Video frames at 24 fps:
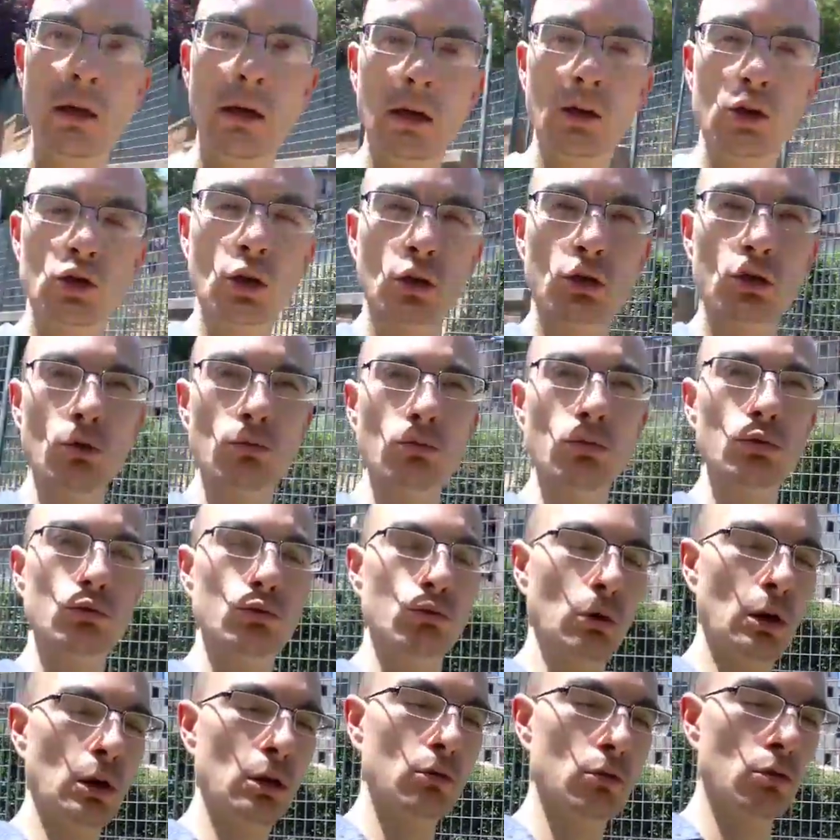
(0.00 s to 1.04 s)
a un certo
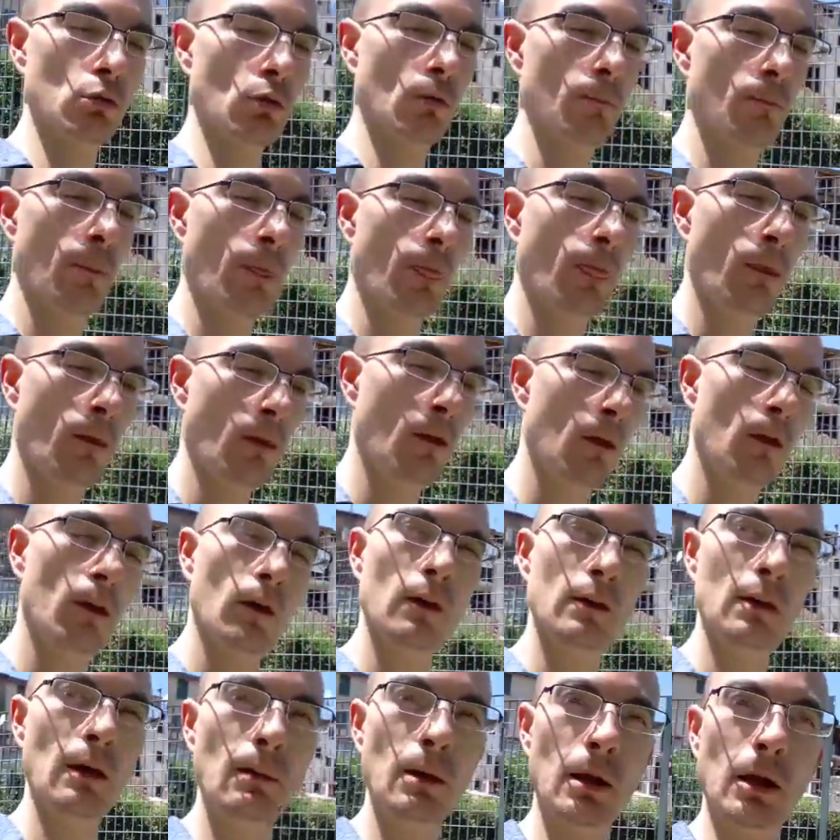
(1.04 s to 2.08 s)
punto entro,
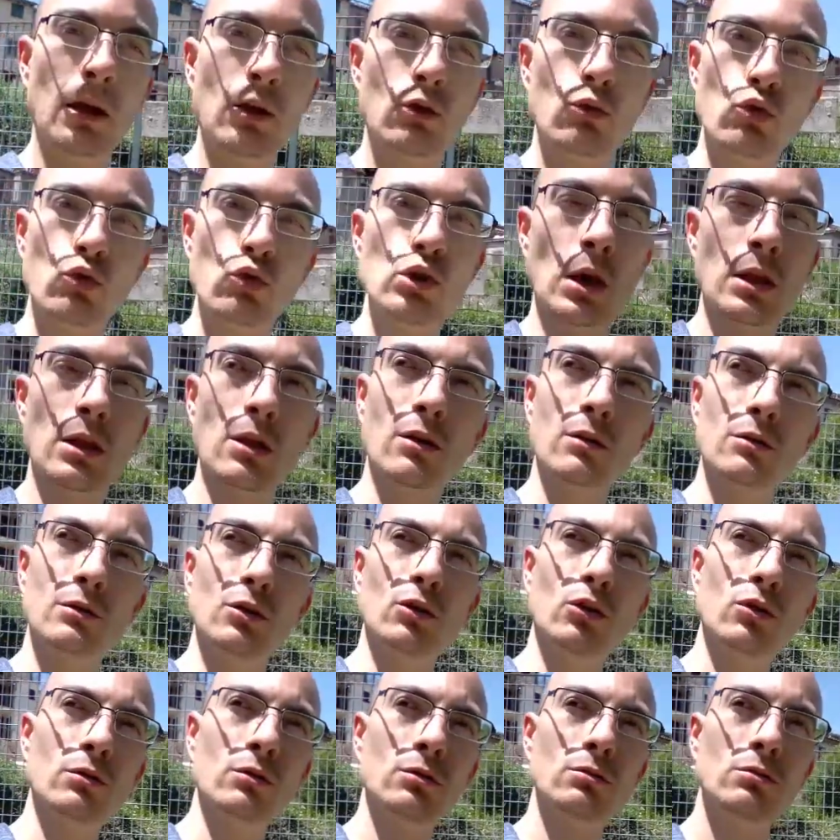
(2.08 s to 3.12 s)
sapete che succede, no?
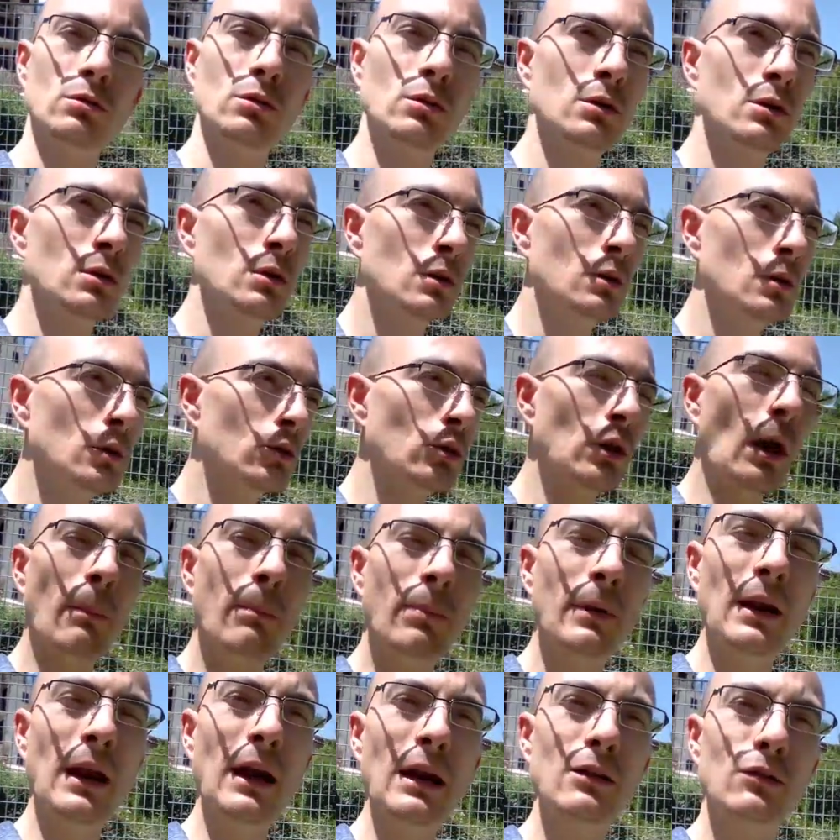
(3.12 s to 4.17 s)
Dico,
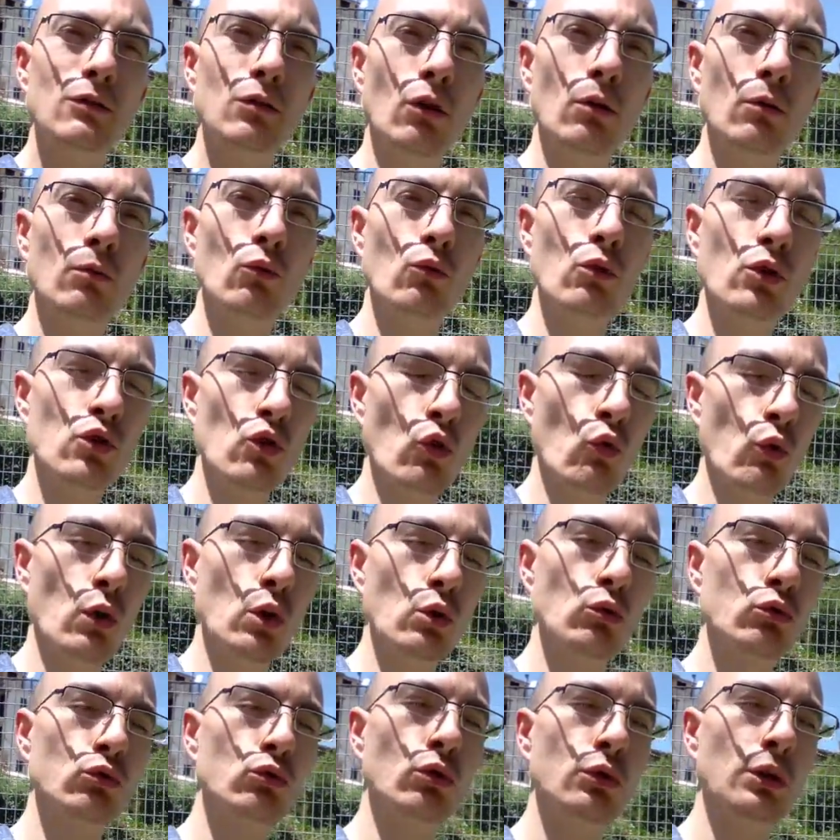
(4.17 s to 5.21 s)
appena entro, questo
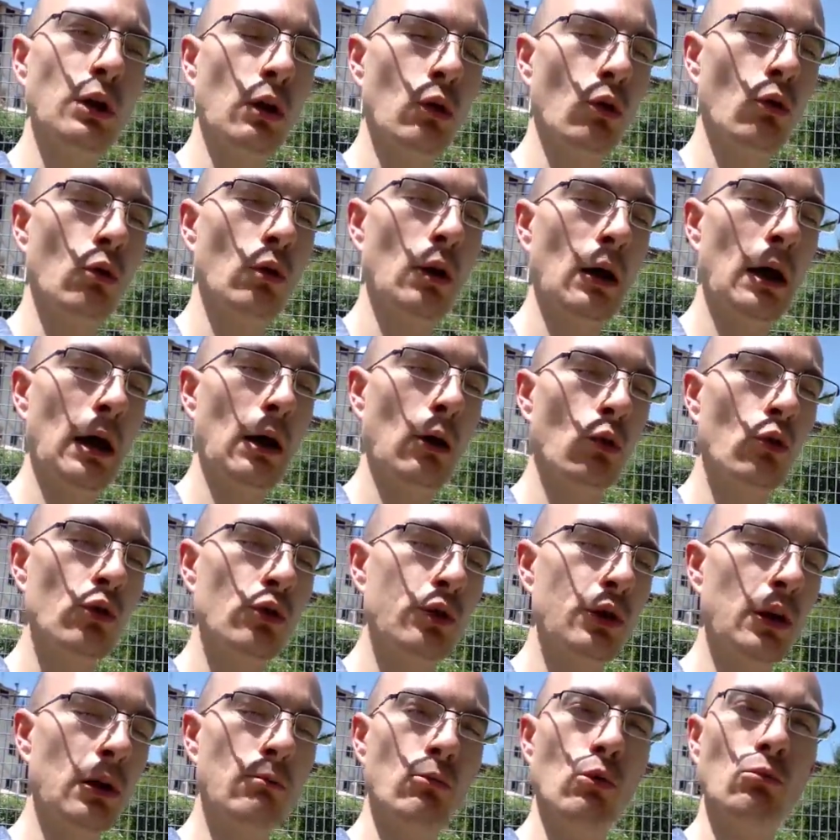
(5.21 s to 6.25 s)
qui tutto nero con, la, con lo
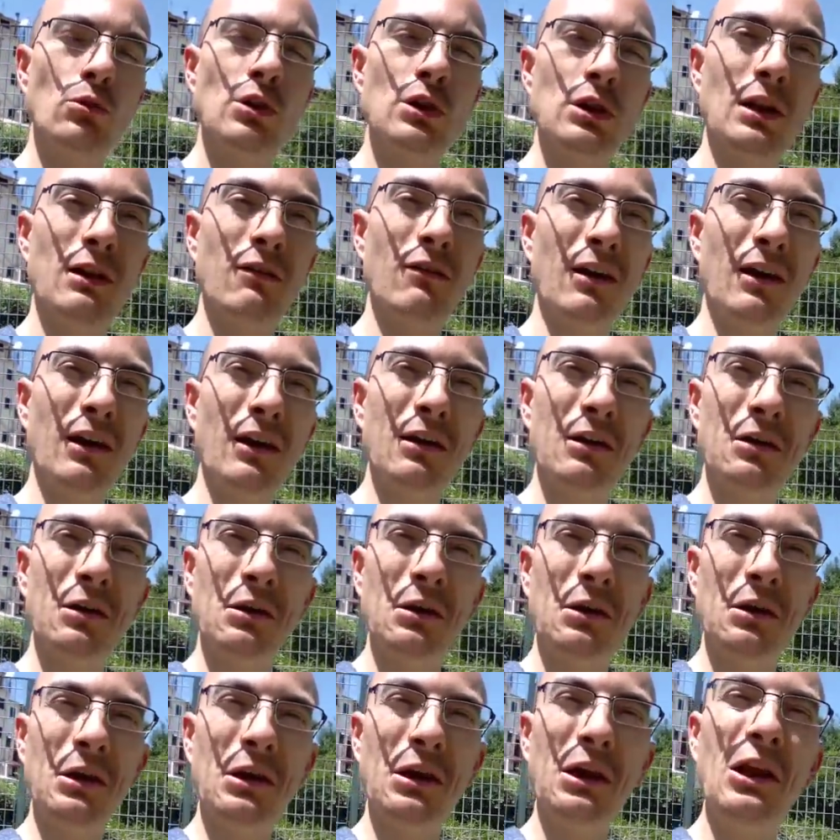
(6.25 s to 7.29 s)
schermo mi scrive
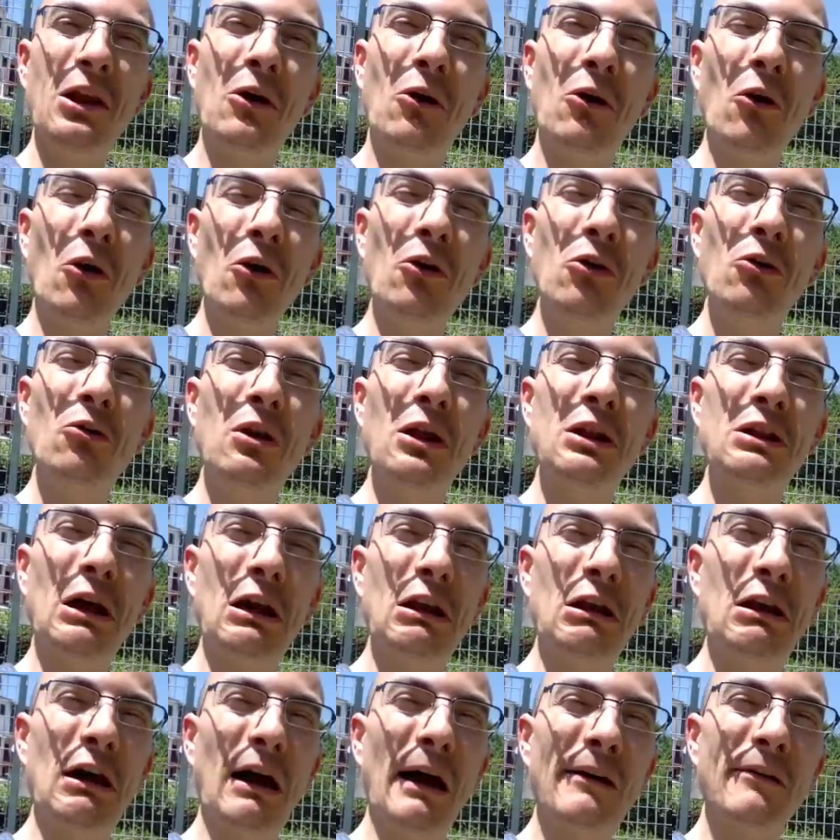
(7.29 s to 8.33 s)
il coglione
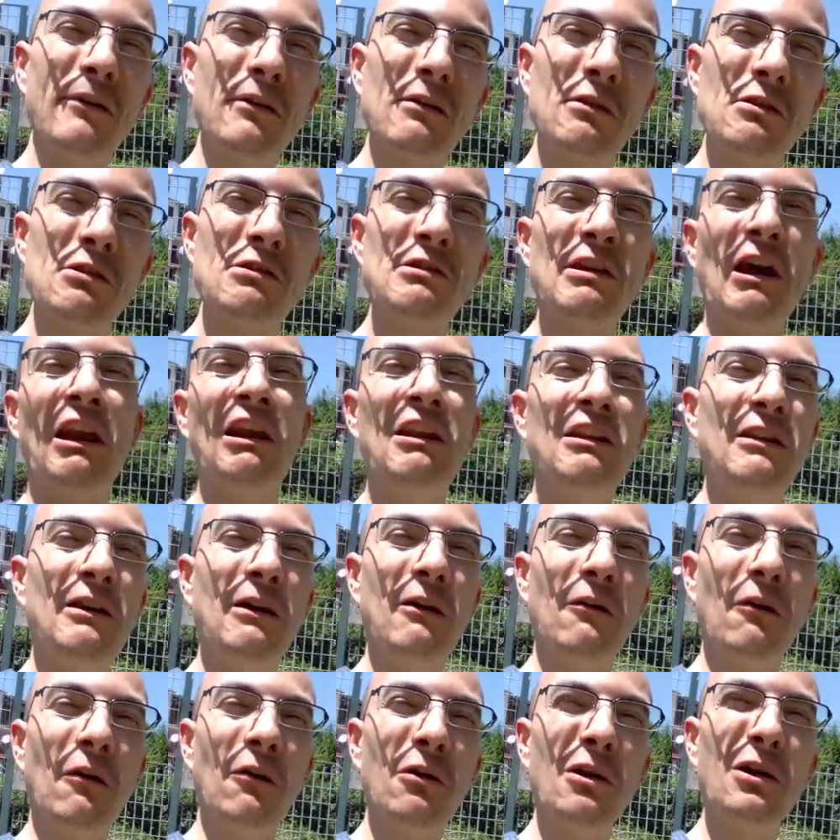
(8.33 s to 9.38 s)
italiano, sei
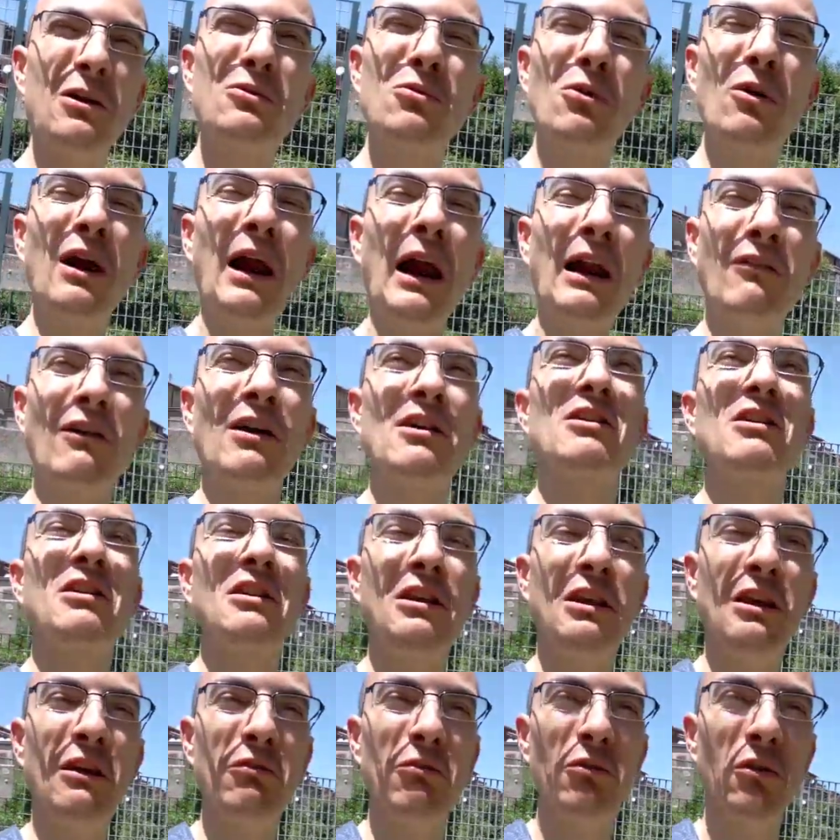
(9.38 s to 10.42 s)
ridicolo, il tuo canale fa
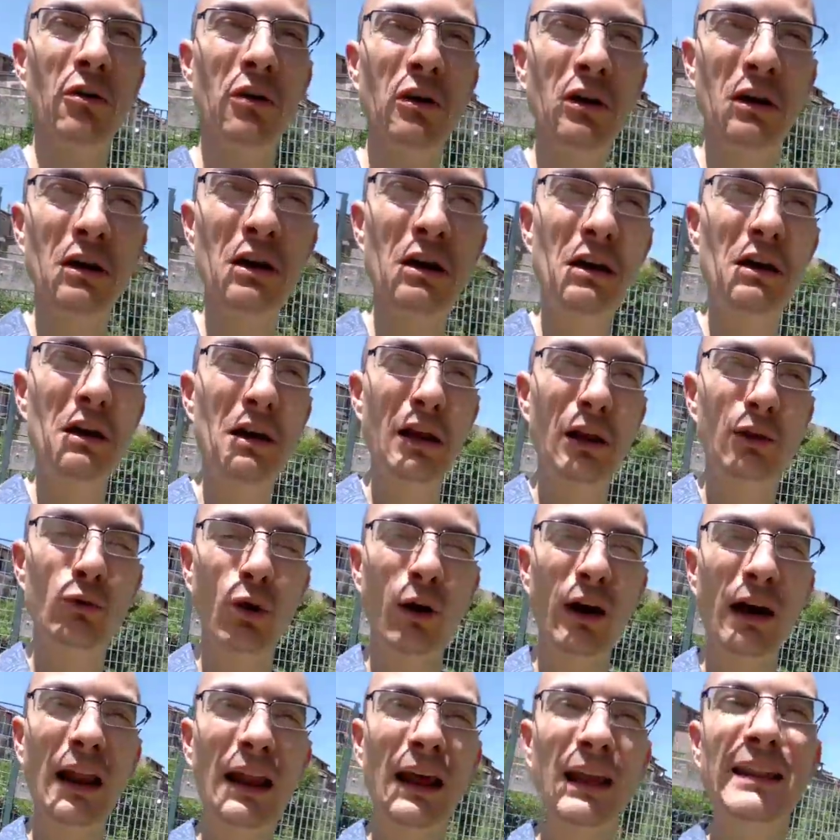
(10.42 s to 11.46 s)
schifo, il
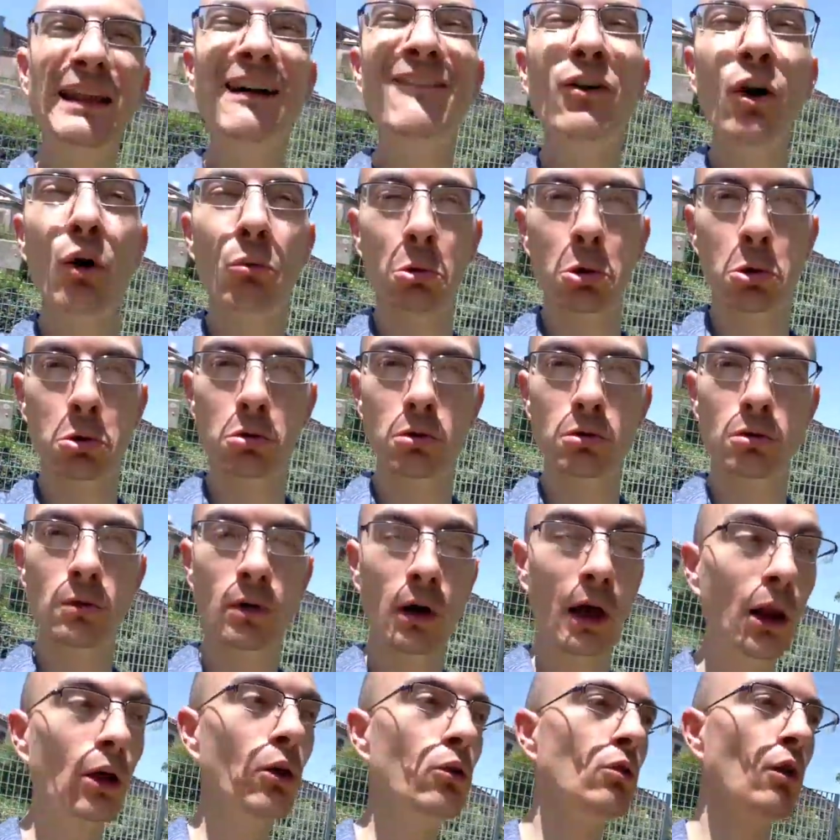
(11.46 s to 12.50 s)
tuo canale è da vomito.
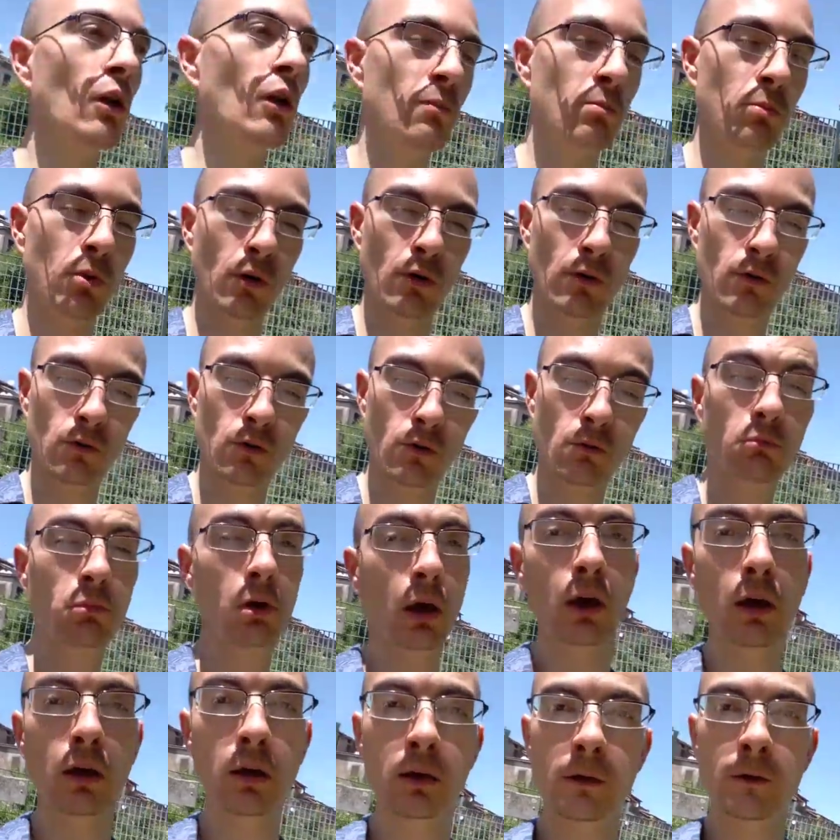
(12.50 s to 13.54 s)
Allora io gli ho risposto,
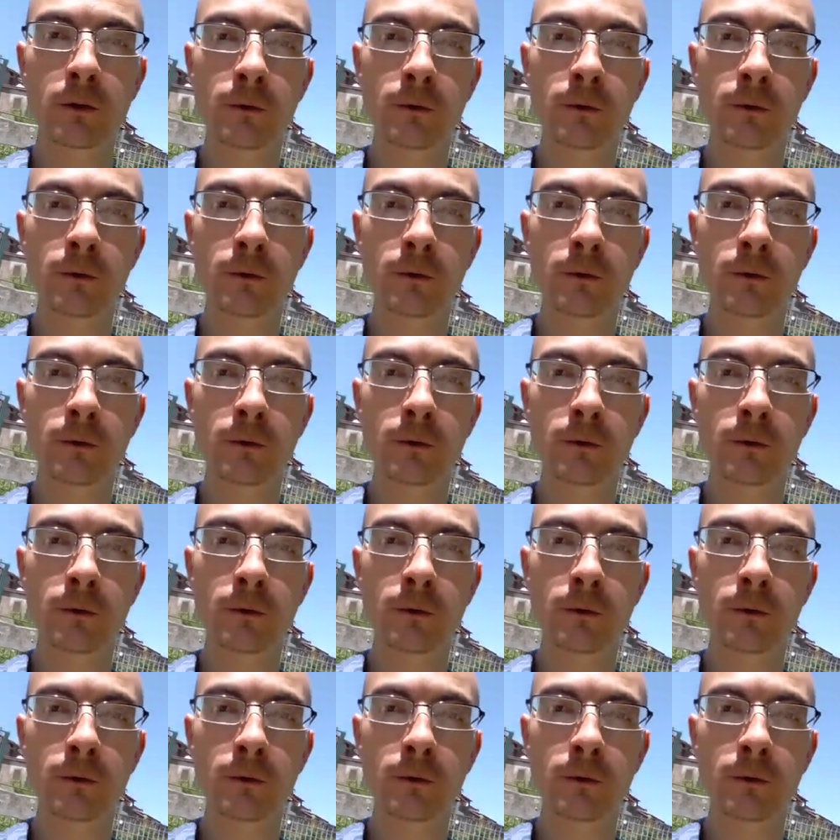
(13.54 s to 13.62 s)
beh,